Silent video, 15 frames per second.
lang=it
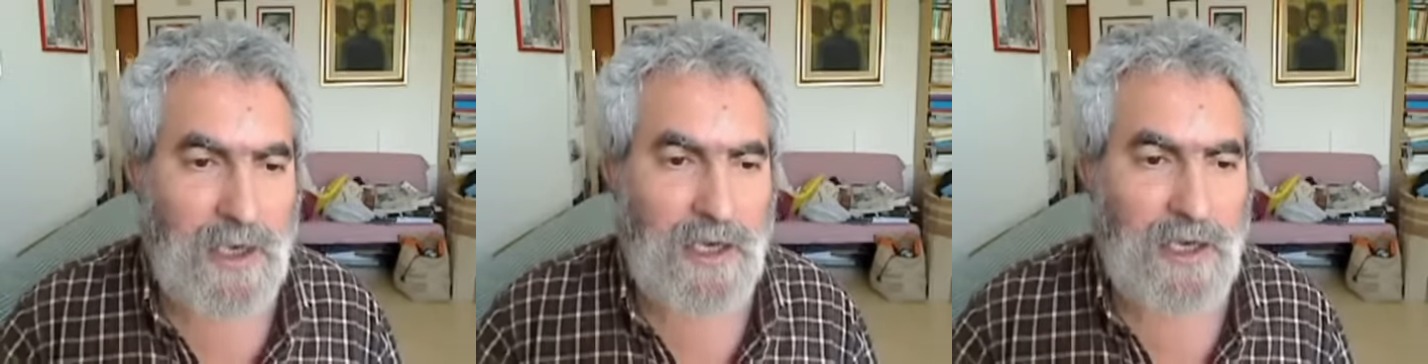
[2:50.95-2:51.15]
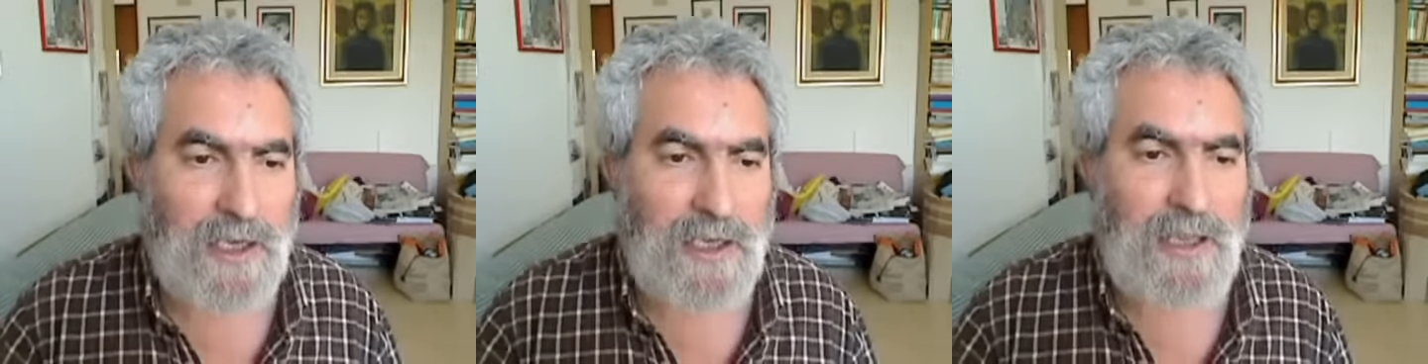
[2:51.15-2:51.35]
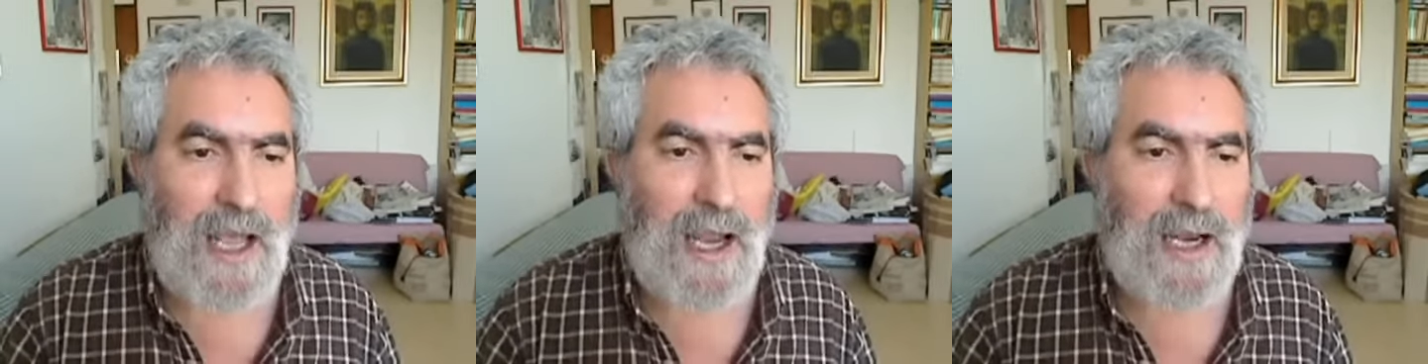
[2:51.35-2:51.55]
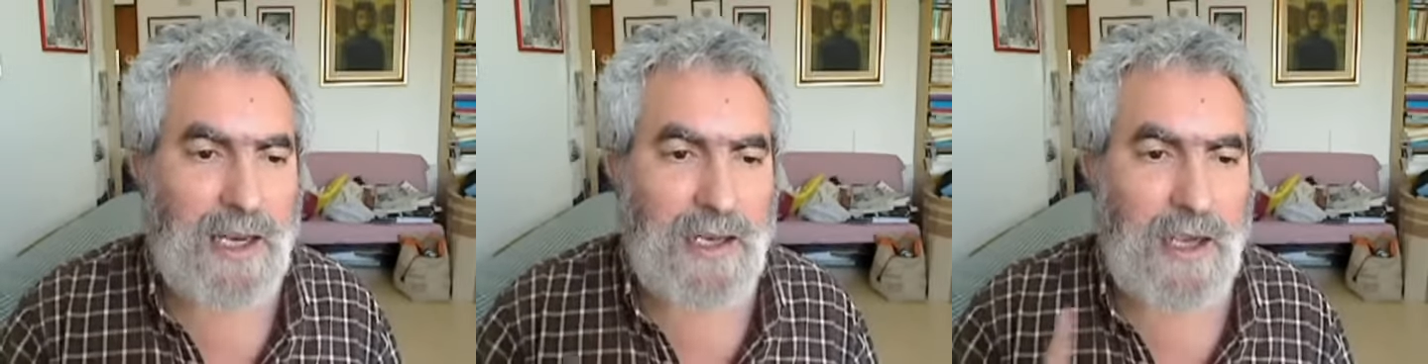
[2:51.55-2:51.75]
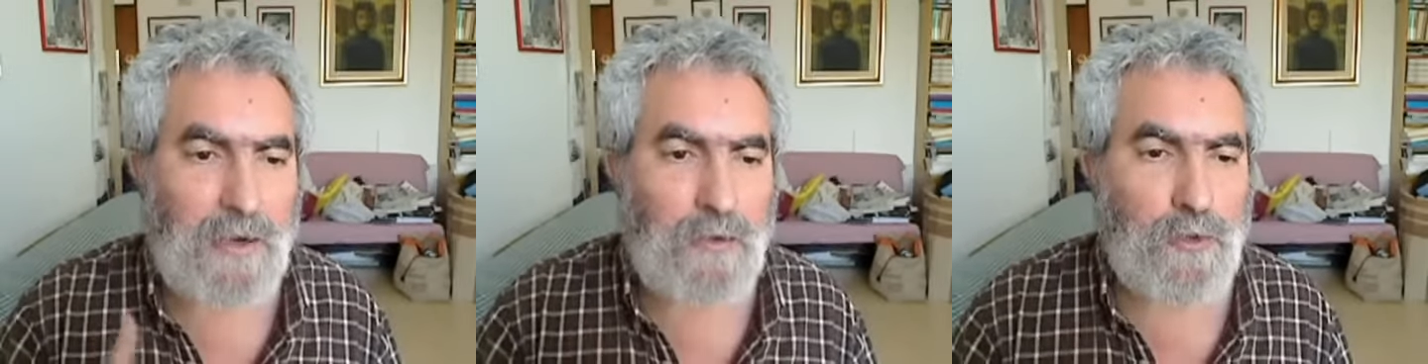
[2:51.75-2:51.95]

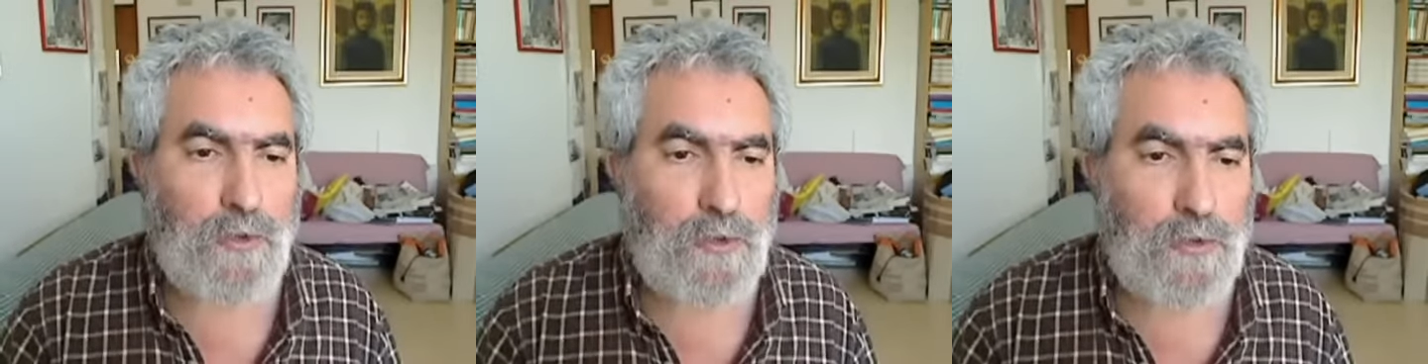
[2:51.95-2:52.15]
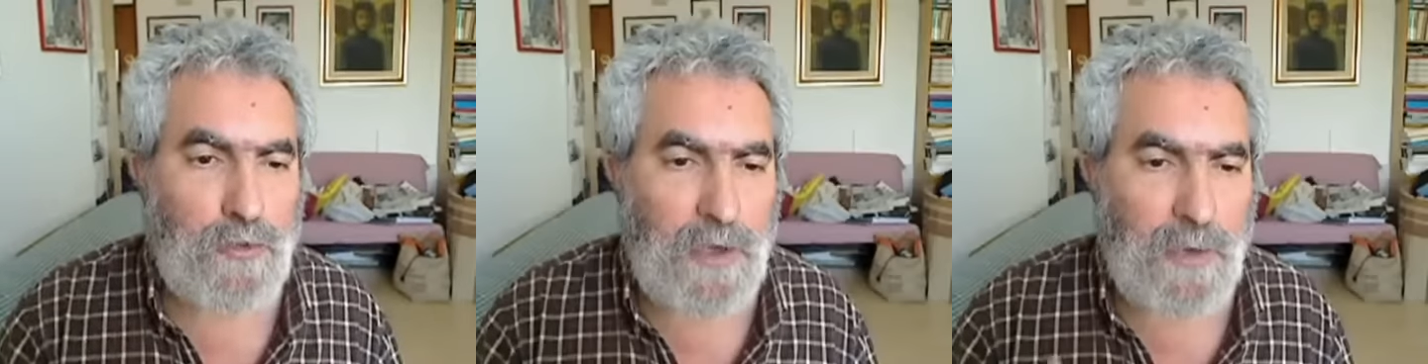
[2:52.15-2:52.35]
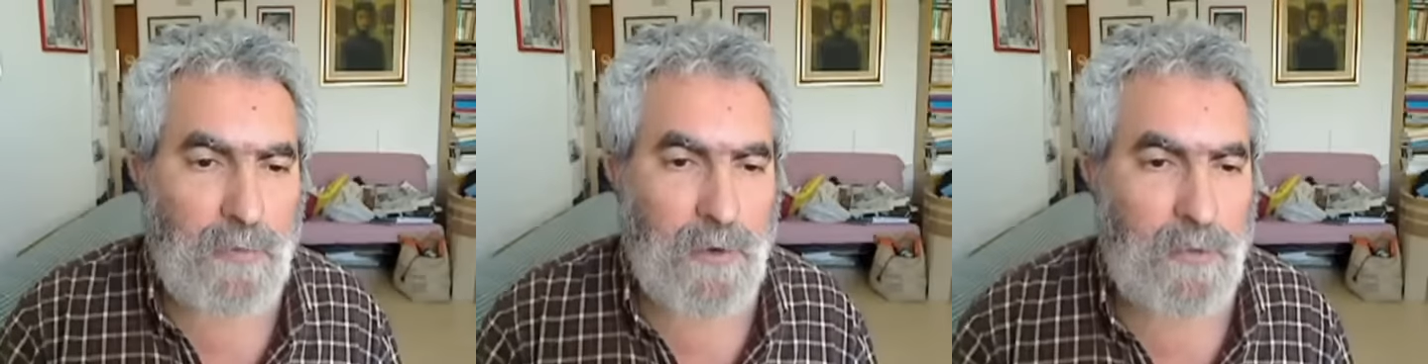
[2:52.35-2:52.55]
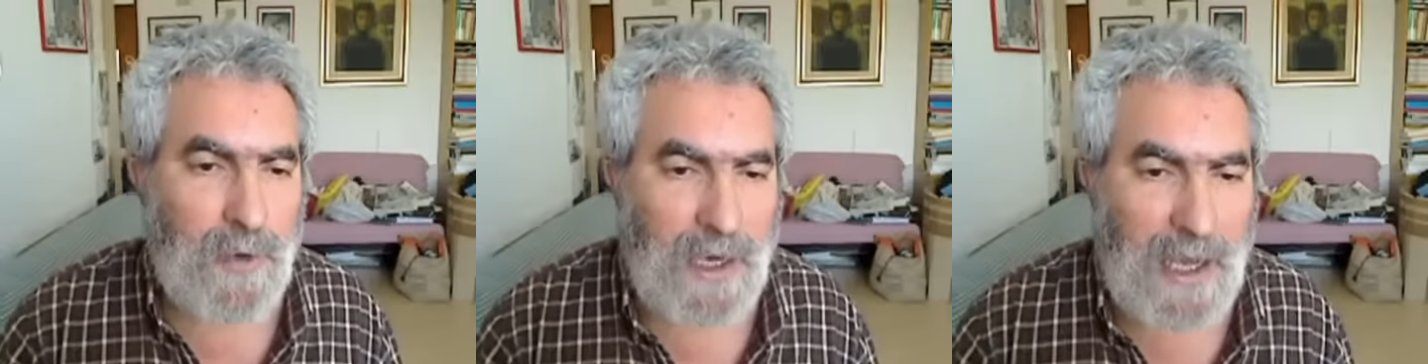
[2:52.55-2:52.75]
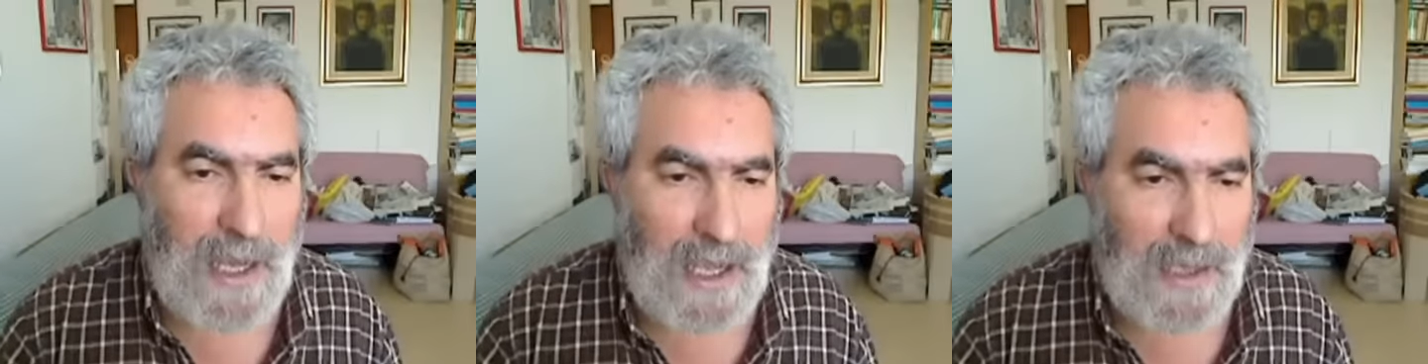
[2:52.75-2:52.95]
l'italica cultura
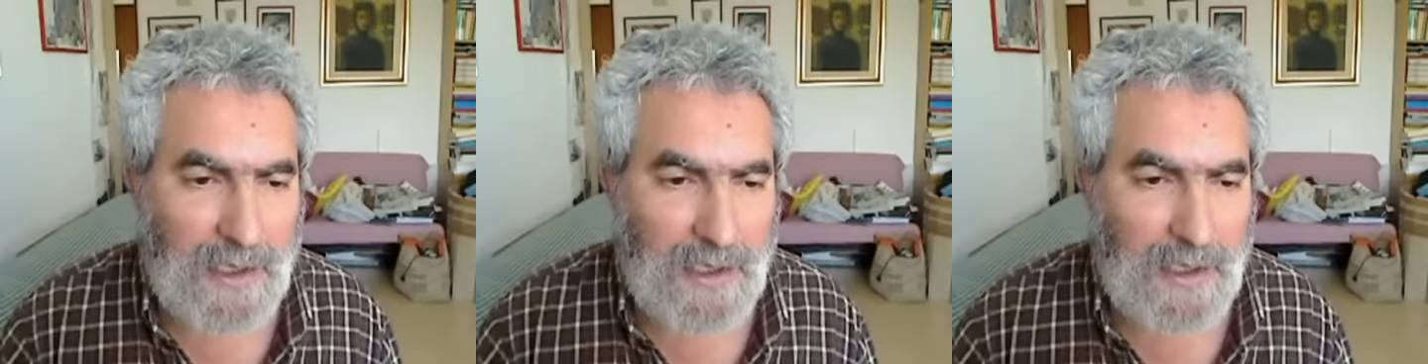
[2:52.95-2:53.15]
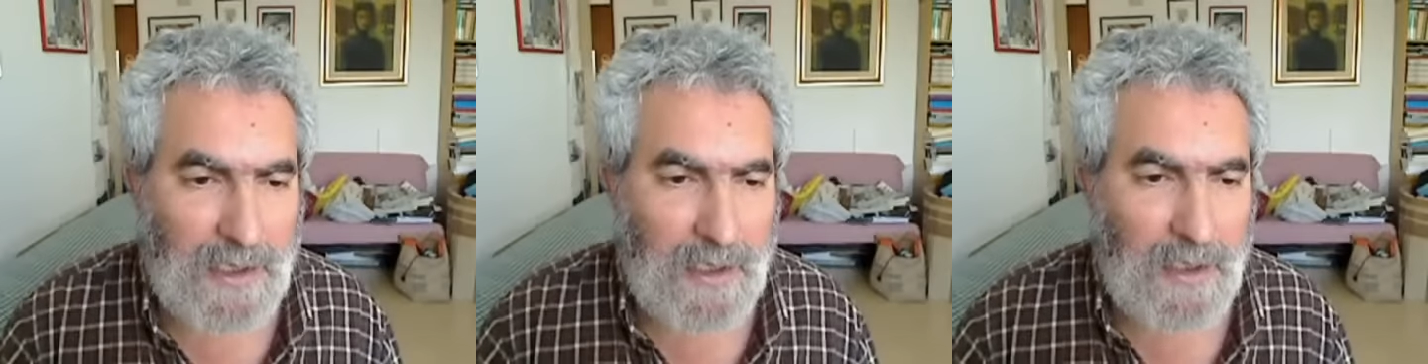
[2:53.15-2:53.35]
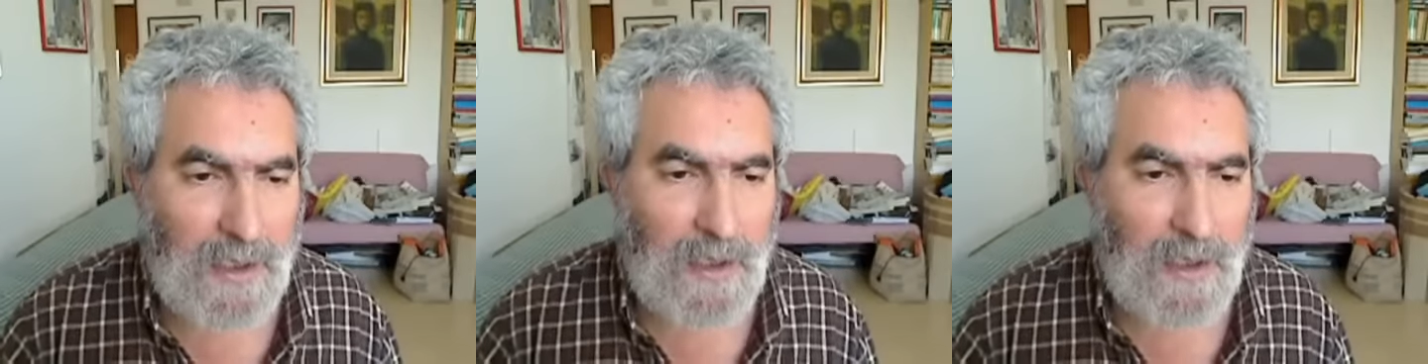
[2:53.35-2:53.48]
propagare,